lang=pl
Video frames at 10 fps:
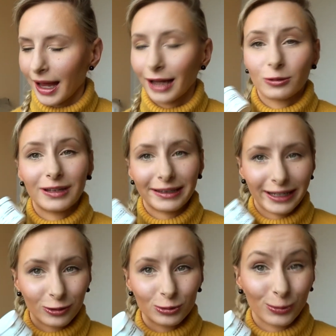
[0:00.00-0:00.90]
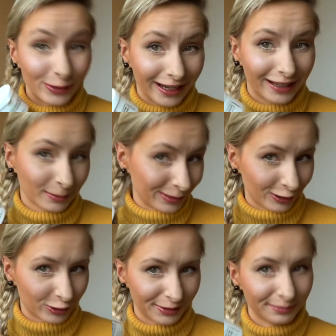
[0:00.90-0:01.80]
A to dlatego drugie, a nie
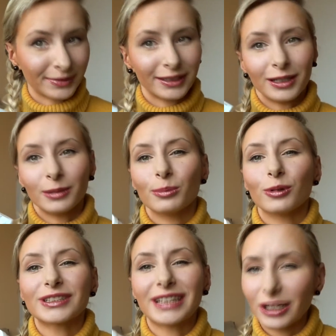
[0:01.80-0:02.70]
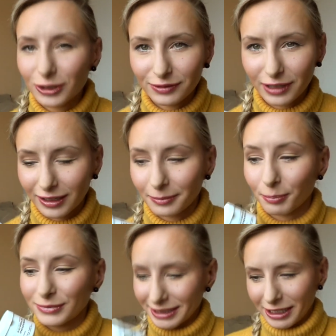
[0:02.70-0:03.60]
pierwsze bo straszliwie,
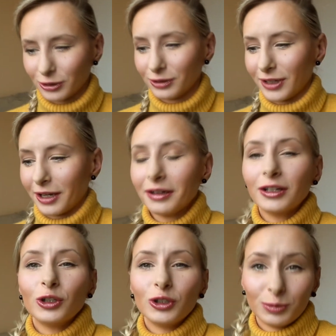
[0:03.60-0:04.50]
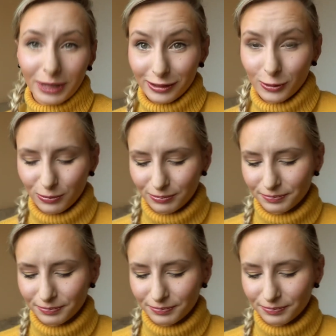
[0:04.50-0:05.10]
straszliwie śmierdzą.